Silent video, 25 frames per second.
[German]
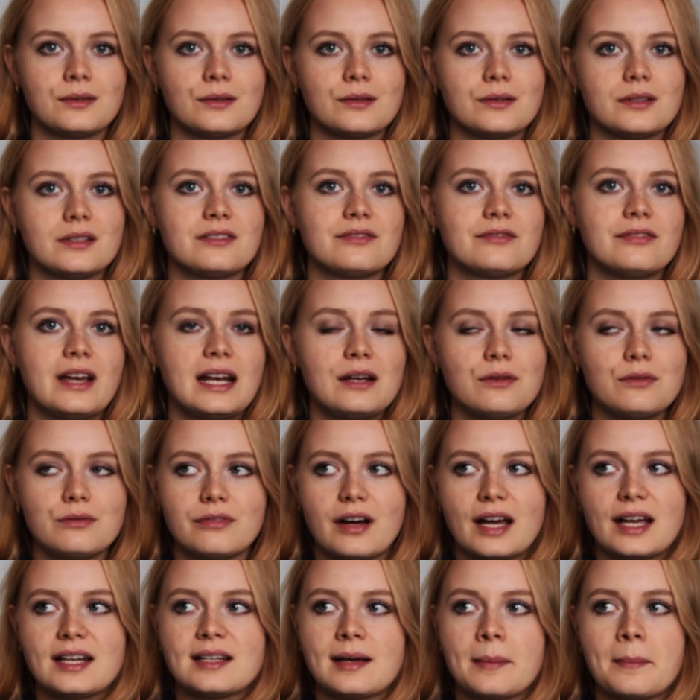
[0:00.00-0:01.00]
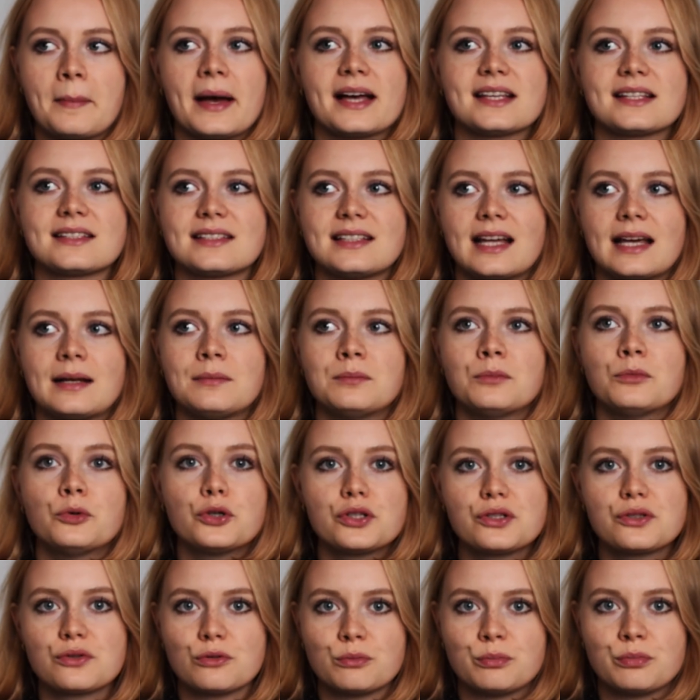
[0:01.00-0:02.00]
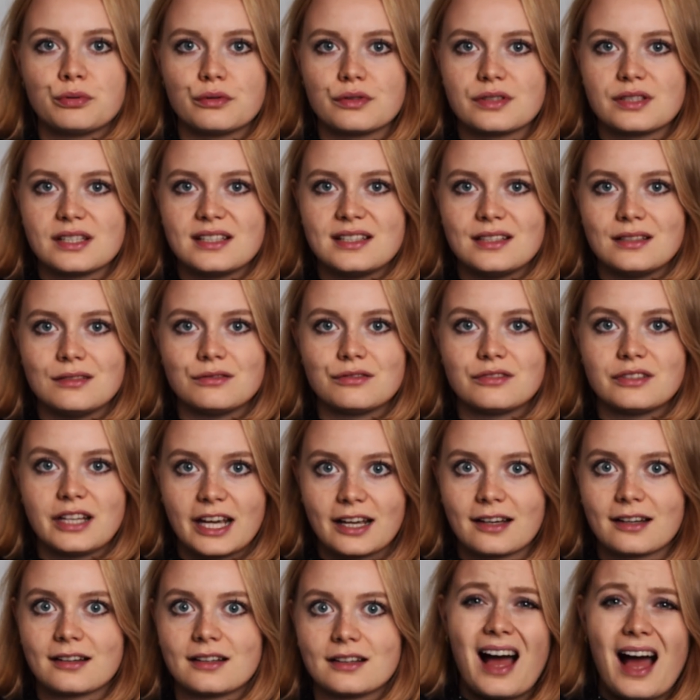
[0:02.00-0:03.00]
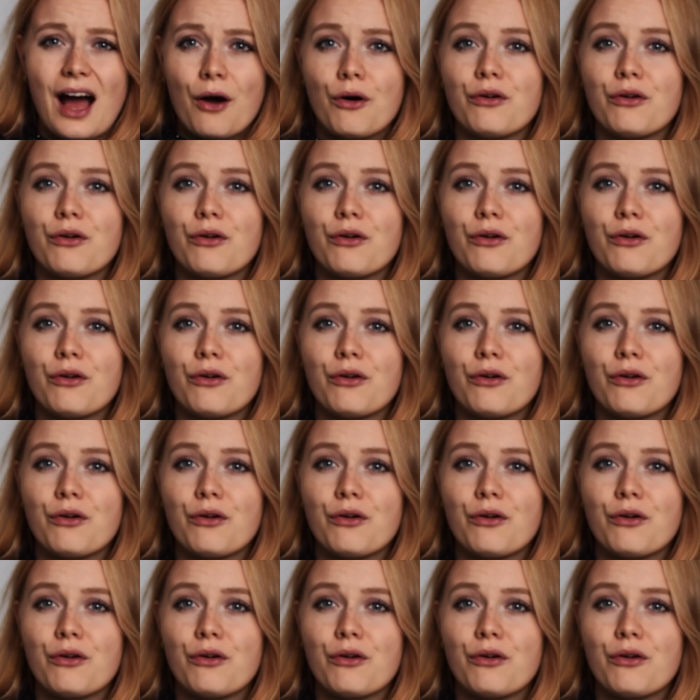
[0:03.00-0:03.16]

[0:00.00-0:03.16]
Und wenn du weitermachst, dann musst du positiv äh, denken.